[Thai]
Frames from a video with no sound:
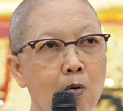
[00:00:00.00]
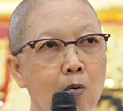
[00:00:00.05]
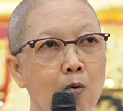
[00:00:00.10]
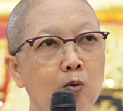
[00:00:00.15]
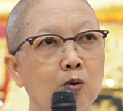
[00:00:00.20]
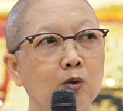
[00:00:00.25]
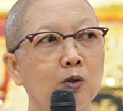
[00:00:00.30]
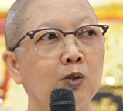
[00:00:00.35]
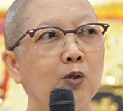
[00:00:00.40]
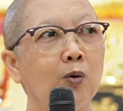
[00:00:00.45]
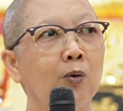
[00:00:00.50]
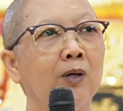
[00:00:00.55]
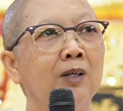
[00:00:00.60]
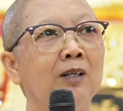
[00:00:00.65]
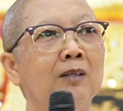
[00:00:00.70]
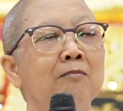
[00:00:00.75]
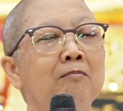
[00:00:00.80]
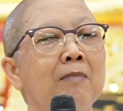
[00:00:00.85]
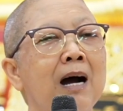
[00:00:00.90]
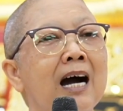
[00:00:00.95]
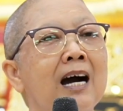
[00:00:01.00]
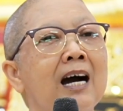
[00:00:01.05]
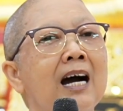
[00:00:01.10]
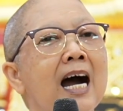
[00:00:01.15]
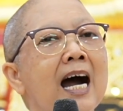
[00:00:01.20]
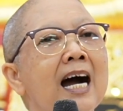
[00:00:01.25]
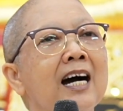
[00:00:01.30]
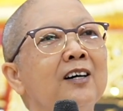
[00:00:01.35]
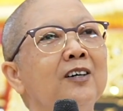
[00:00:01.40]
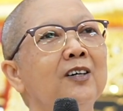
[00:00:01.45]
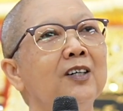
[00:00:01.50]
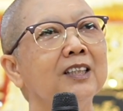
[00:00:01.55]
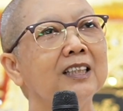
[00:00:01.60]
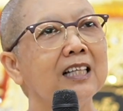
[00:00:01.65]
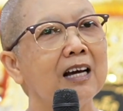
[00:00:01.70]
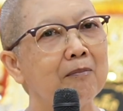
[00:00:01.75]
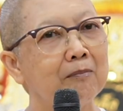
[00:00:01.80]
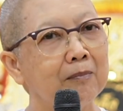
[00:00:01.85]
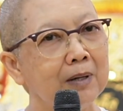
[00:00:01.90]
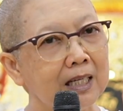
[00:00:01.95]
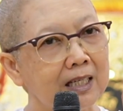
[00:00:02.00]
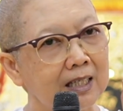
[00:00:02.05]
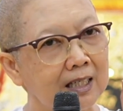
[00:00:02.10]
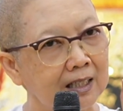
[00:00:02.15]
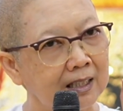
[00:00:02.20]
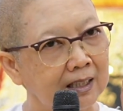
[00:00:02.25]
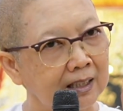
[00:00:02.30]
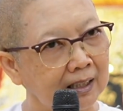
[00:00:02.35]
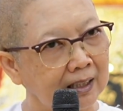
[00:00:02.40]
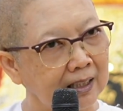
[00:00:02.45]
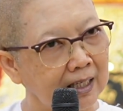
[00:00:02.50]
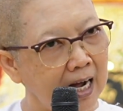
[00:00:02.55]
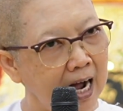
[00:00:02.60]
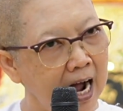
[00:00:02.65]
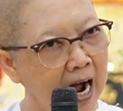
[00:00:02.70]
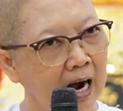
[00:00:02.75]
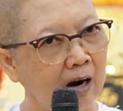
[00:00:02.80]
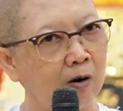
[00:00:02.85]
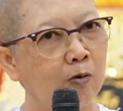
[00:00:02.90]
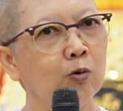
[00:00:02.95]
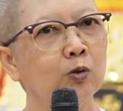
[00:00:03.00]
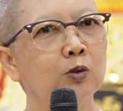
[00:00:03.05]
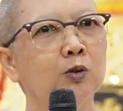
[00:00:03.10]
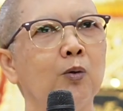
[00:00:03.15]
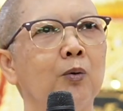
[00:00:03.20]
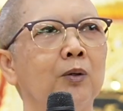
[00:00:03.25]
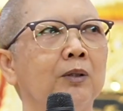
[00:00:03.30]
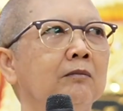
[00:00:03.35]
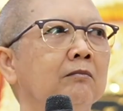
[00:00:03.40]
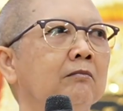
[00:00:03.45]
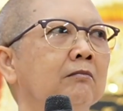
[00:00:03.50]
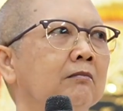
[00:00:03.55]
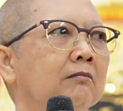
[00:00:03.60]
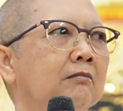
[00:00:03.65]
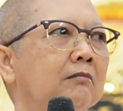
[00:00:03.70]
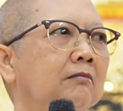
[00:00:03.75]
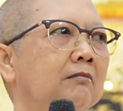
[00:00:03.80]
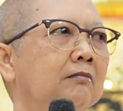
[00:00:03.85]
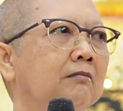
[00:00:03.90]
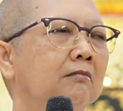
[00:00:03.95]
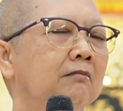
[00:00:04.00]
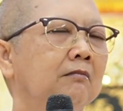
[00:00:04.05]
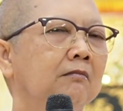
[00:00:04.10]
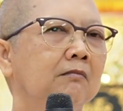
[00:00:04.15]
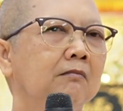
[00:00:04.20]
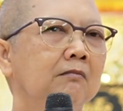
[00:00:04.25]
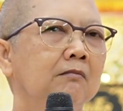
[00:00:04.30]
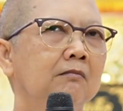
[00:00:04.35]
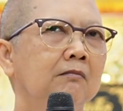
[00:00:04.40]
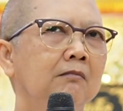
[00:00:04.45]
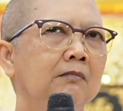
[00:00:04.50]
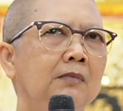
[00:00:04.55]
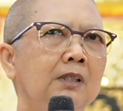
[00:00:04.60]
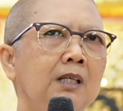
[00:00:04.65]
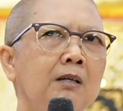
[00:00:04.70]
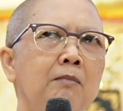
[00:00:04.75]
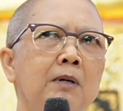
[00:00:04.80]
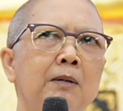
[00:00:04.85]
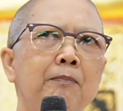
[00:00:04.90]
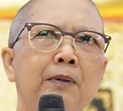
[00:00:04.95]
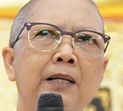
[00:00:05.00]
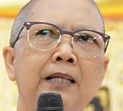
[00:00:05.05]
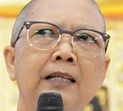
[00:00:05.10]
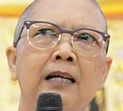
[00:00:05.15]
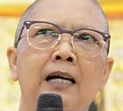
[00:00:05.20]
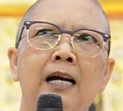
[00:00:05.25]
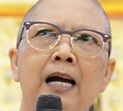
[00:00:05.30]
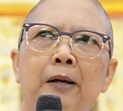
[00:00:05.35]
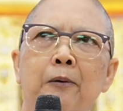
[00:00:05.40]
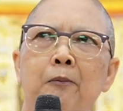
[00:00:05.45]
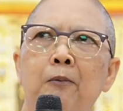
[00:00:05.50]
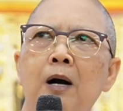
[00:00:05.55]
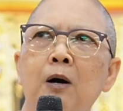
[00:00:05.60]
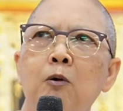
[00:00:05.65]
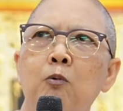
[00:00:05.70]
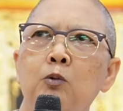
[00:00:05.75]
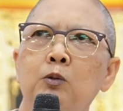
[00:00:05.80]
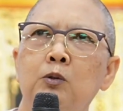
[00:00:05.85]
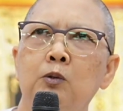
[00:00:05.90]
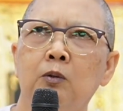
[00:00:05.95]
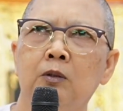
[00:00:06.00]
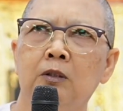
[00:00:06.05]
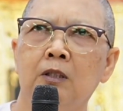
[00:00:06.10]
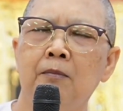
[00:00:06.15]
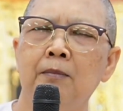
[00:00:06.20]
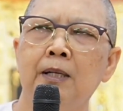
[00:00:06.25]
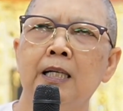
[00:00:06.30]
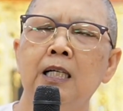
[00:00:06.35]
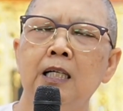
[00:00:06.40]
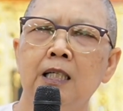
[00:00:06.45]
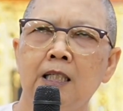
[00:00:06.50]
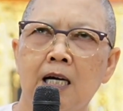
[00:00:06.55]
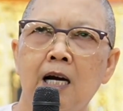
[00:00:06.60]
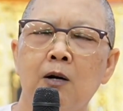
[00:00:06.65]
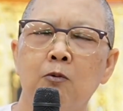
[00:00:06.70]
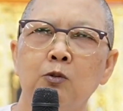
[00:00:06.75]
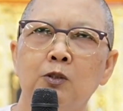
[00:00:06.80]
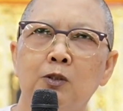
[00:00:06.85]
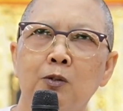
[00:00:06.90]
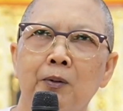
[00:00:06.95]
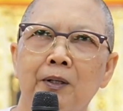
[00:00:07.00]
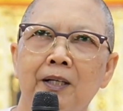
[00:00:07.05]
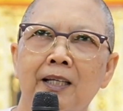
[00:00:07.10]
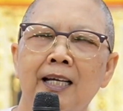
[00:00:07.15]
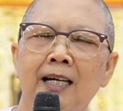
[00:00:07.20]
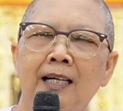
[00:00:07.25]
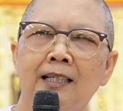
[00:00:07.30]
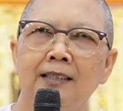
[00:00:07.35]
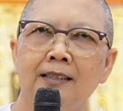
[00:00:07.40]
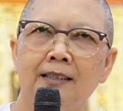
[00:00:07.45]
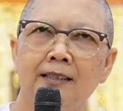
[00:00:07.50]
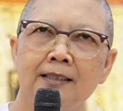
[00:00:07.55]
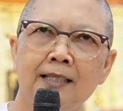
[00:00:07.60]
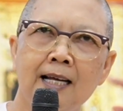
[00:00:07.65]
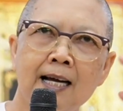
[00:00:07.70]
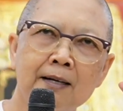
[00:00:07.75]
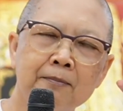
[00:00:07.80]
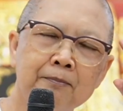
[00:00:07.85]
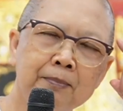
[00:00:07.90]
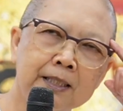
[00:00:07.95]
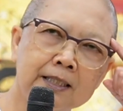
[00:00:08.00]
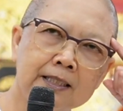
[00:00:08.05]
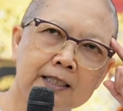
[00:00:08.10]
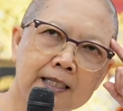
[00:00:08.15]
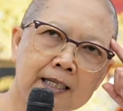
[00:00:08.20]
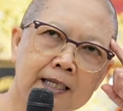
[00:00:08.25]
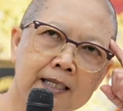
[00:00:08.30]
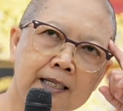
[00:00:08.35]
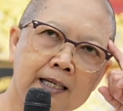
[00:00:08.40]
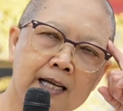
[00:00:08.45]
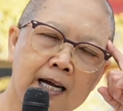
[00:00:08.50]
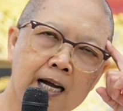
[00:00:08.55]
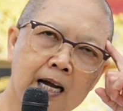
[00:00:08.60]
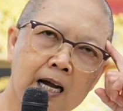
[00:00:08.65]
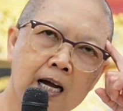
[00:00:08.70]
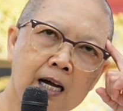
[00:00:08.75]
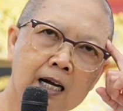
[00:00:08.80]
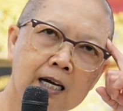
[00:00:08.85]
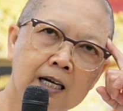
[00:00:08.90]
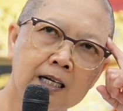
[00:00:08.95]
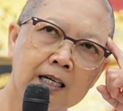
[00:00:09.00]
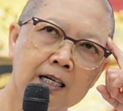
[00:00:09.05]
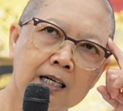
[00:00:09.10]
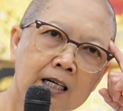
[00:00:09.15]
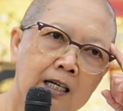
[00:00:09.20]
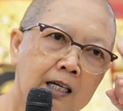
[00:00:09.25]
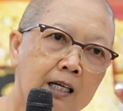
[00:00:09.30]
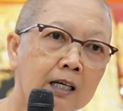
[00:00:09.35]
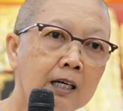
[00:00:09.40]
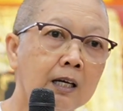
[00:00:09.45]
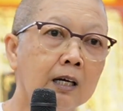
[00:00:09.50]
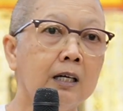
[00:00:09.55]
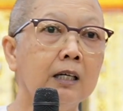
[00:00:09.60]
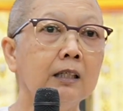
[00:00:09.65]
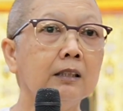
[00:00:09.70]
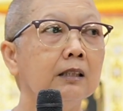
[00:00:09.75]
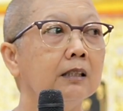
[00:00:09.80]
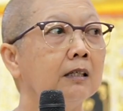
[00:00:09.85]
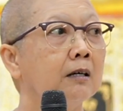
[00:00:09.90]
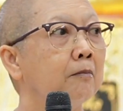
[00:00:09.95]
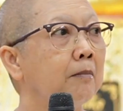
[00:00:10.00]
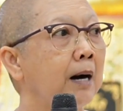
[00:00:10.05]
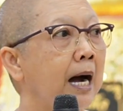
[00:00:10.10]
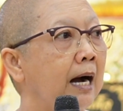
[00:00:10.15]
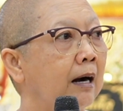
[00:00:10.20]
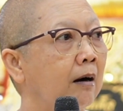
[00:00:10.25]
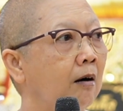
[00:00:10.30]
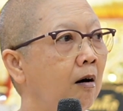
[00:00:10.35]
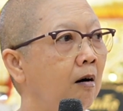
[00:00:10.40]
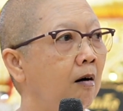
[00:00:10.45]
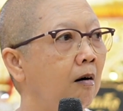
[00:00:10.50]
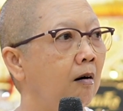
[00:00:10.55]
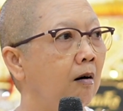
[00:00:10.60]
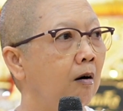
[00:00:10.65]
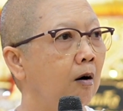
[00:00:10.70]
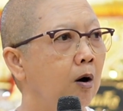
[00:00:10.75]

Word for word: กุศลบางครั้งก็ทำให้เกิดอกุศลมันเป็นยังไงวะกุศลทำไมเกิดอกุศลเนี่ยนั่งพิจารณาแล้วก็ถึงบางอ้อ